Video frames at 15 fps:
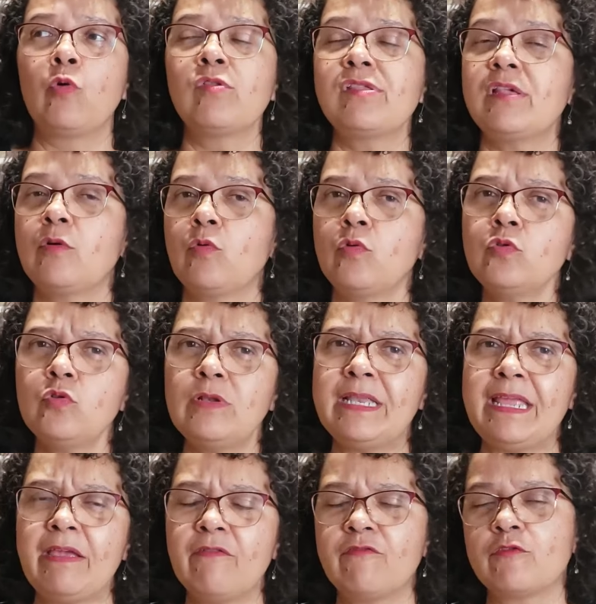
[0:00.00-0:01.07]
O segundo
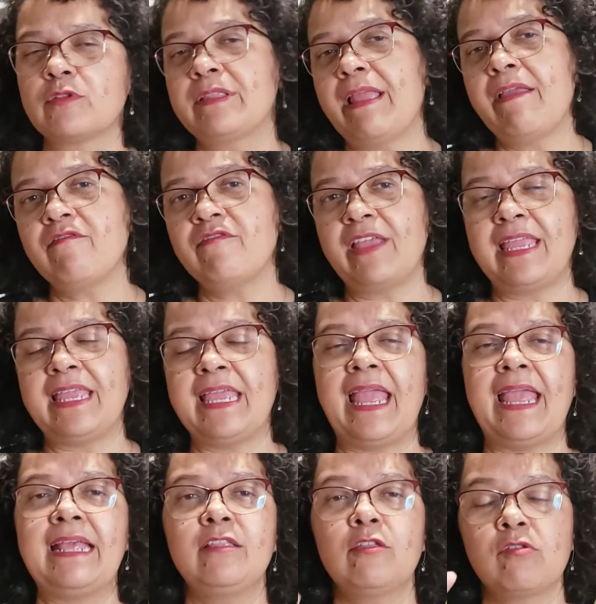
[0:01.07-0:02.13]
livro teve aí
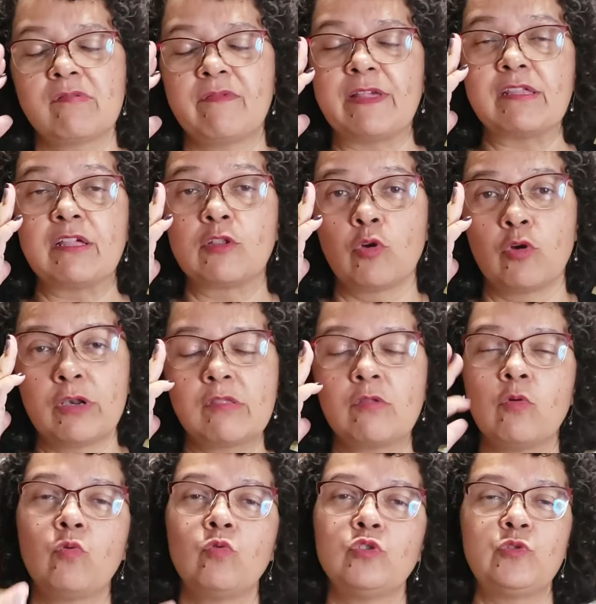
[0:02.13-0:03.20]
entre os vencedores
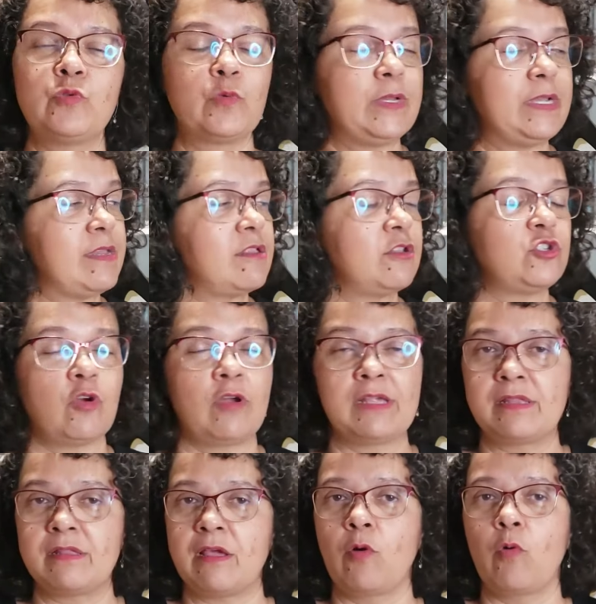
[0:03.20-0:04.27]
do Goodreads
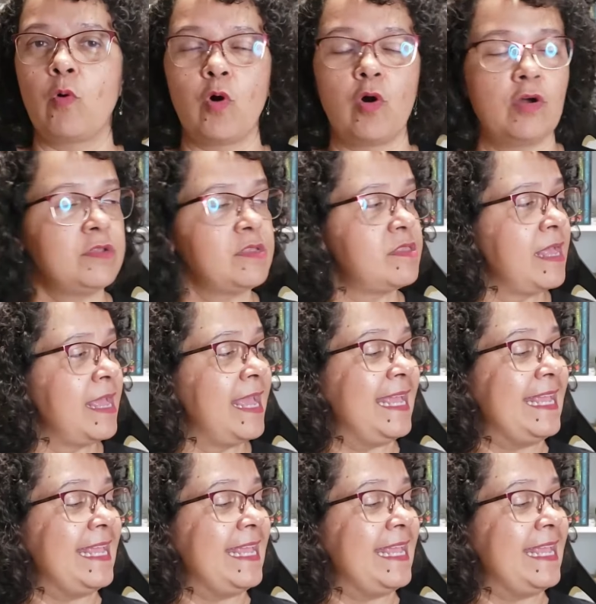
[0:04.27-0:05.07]
Choice Awards.